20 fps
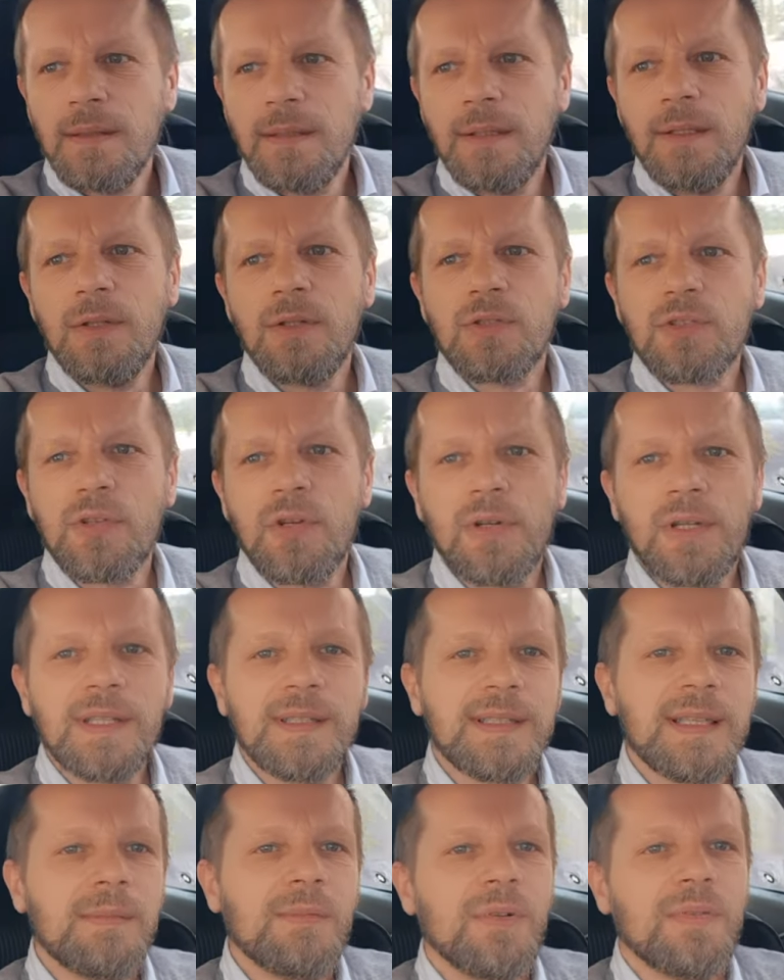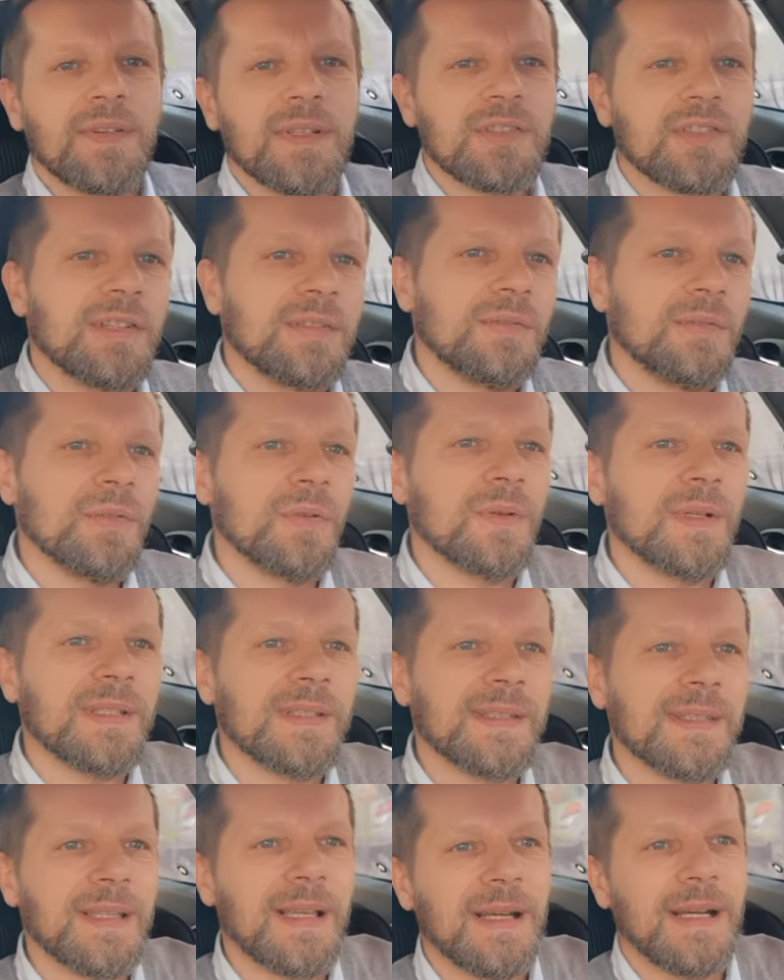Io so che stiamo facendo
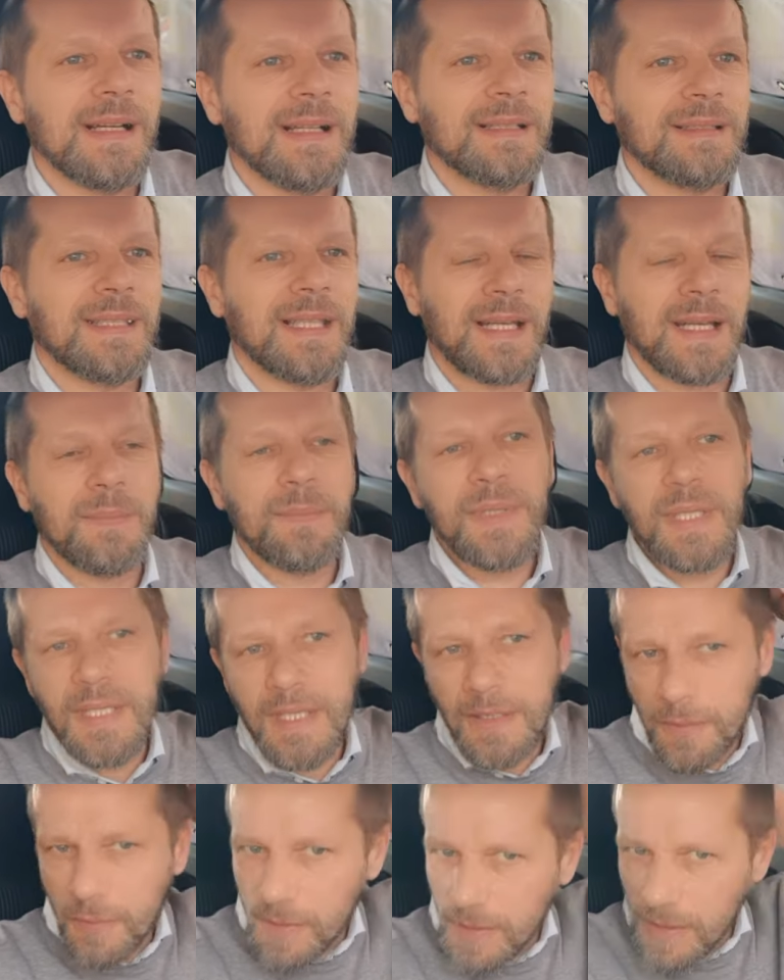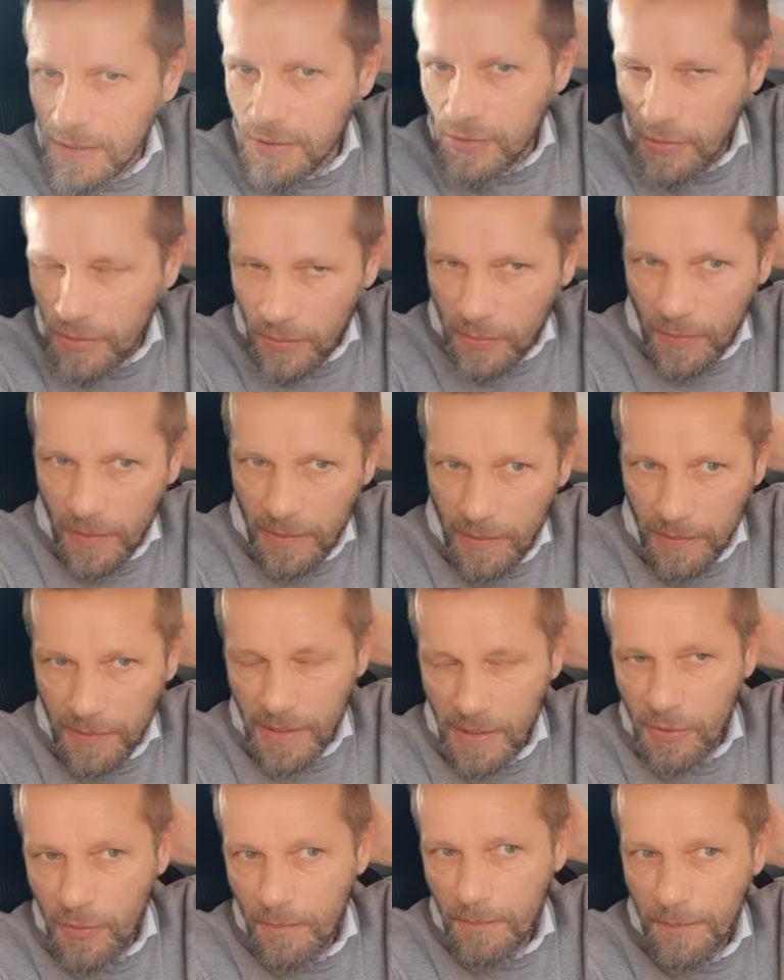questa terapia e quindi so quello
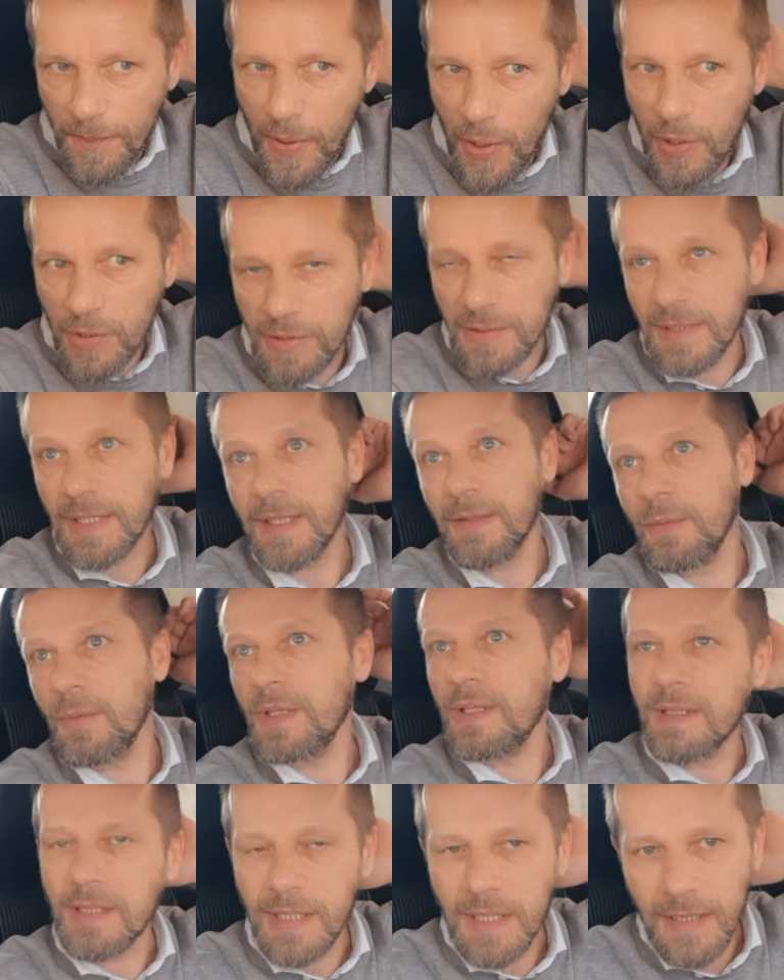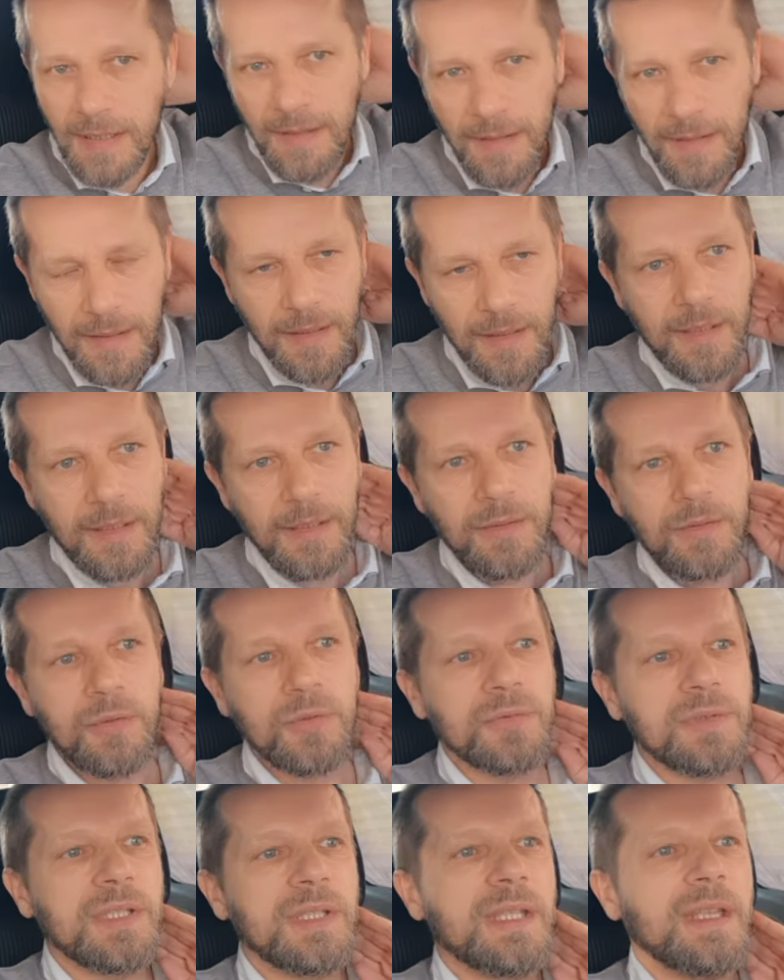che comporta e quindi
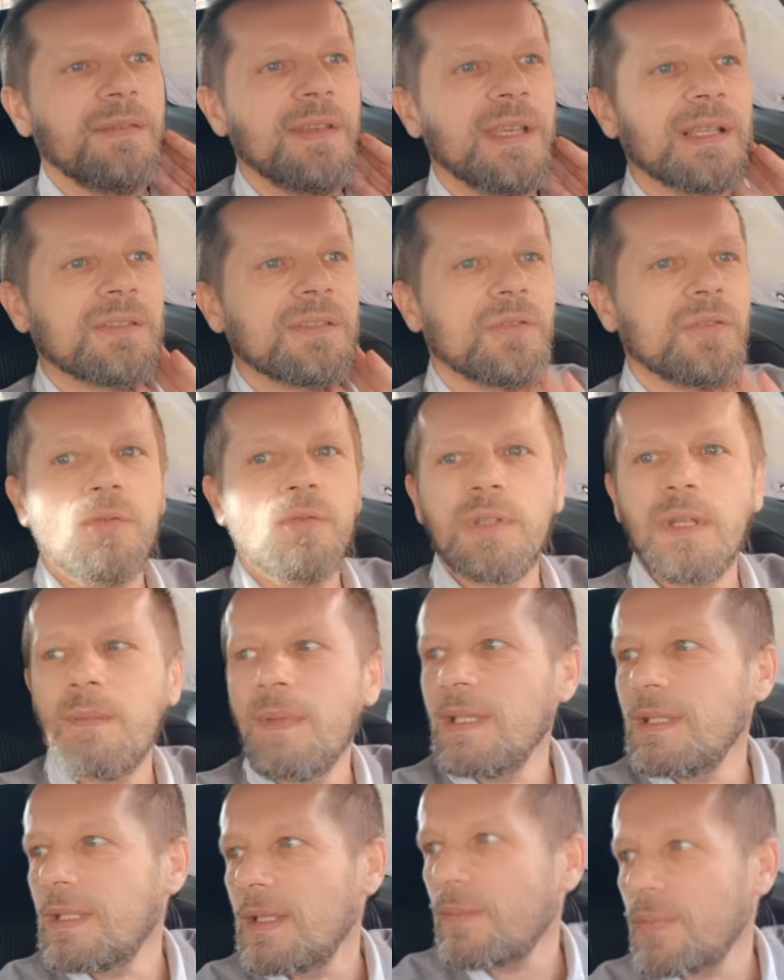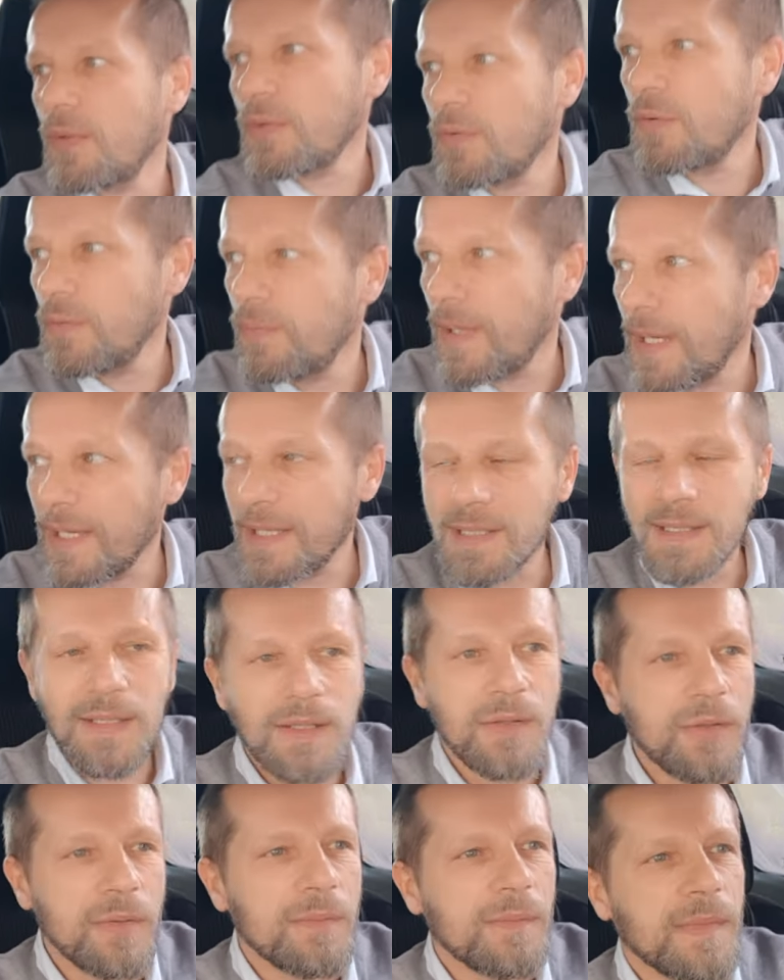non ti devi assolutamente preoccupare se
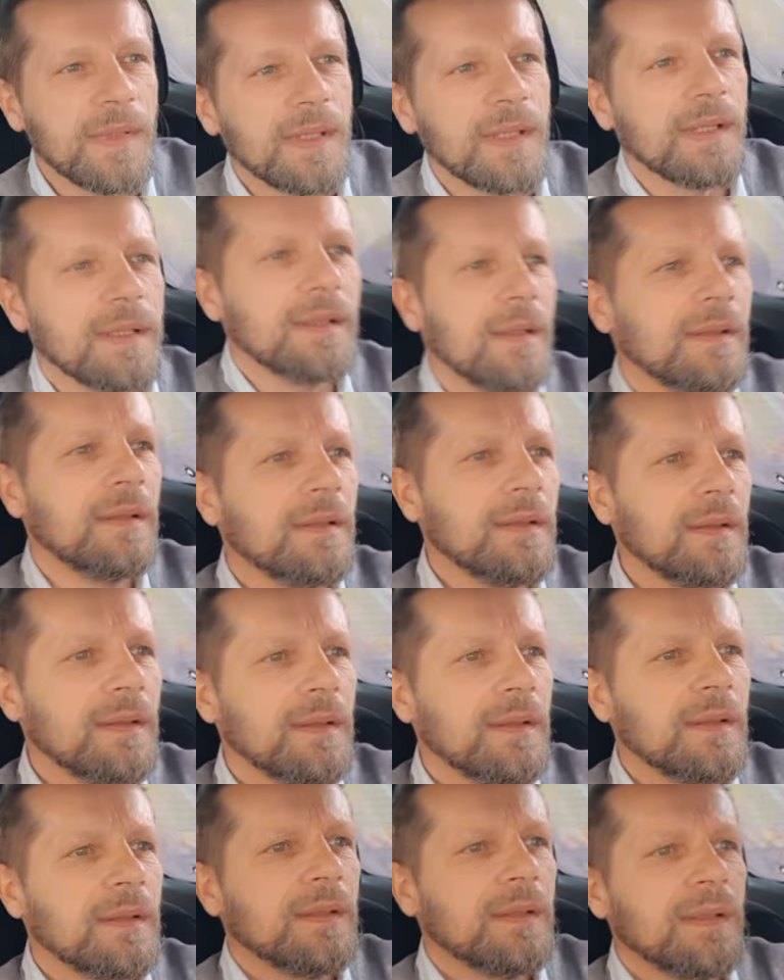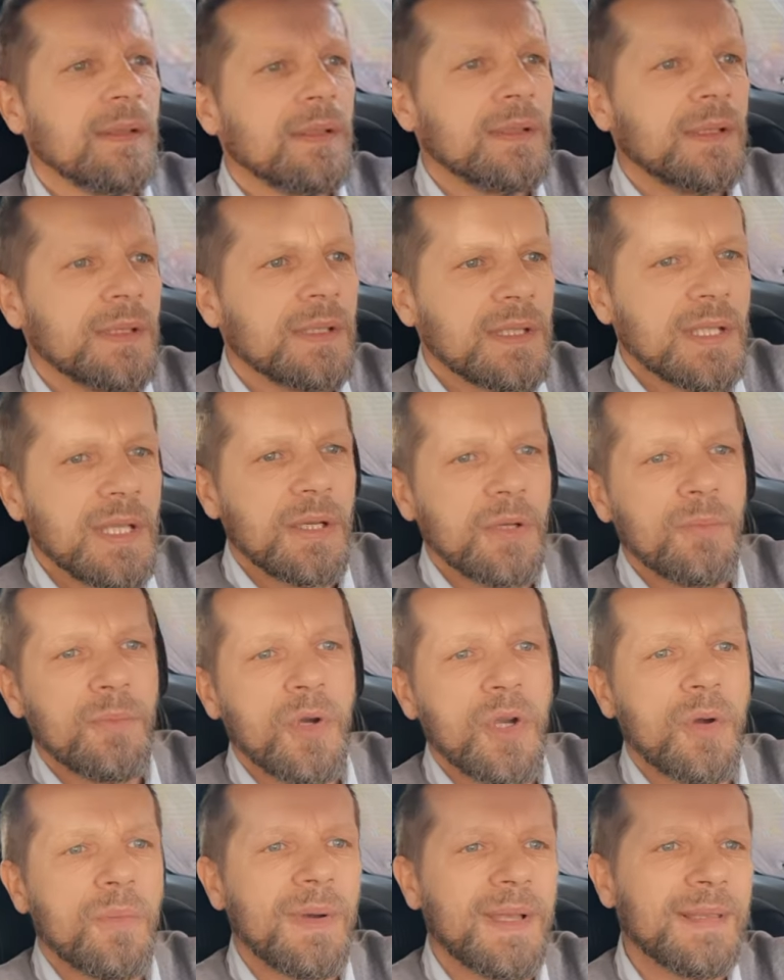non se non
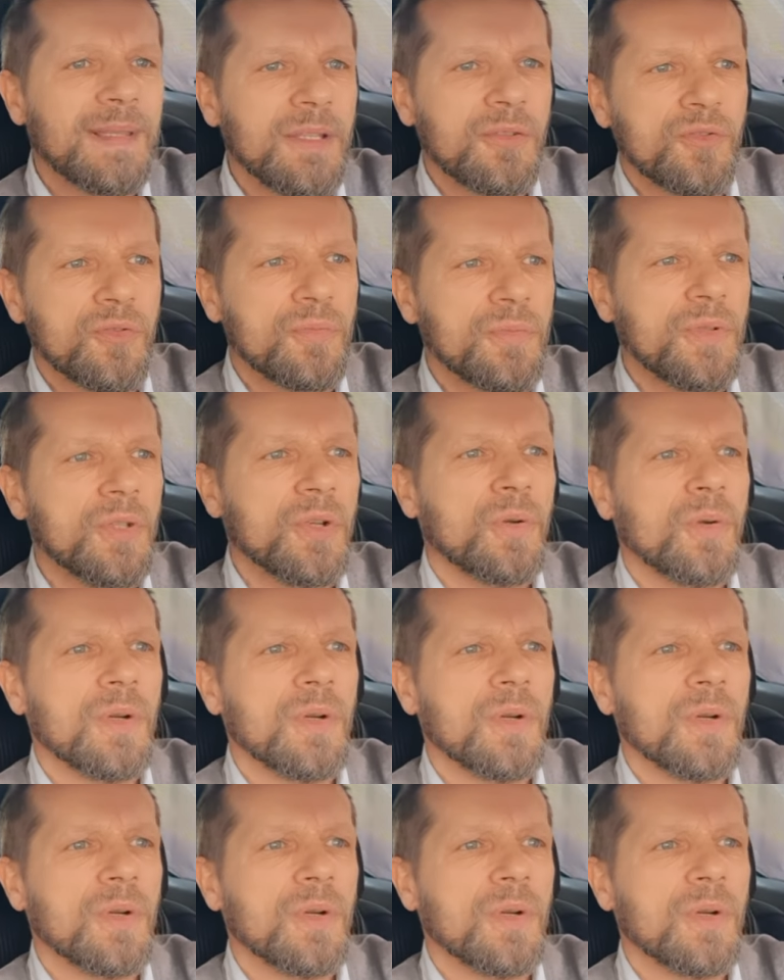me lo mandi subito